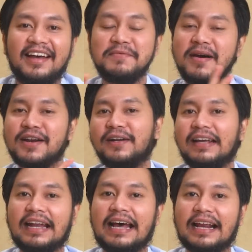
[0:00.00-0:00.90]
Dibanderol
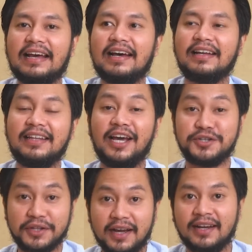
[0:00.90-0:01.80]
dengan harga 3
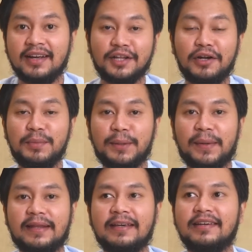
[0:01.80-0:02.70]
jutaan atau lebih
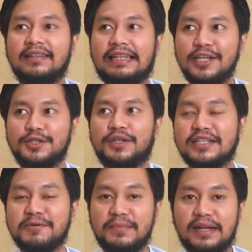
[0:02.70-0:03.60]
tepatnya 3
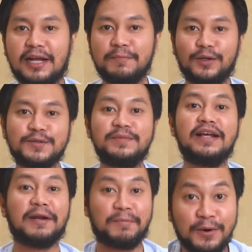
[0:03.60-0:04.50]
juta 99
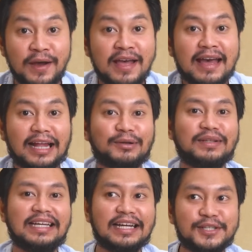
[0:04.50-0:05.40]
ribu atau
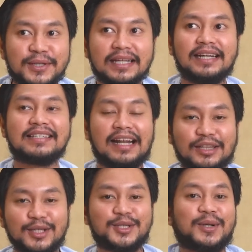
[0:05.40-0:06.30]
3 juta
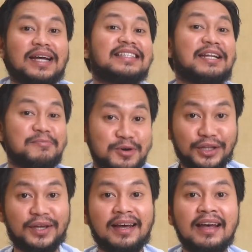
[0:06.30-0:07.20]
100 kurang 1000
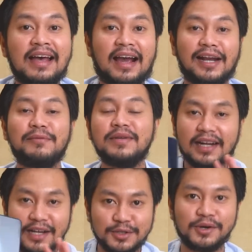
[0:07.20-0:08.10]
gitu ya. Kalian
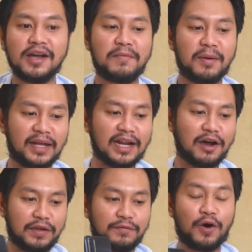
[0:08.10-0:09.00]
bisa langsung
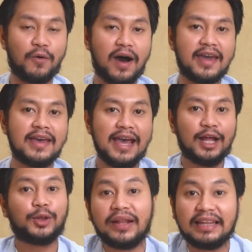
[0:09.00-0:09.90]
meminang Vivo
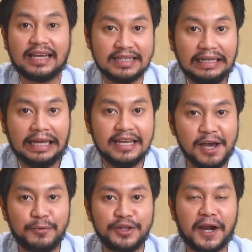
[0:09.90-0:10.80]
Y20s ini
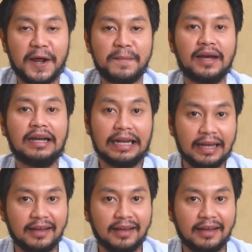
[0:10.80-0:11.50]
yang punya RAM gede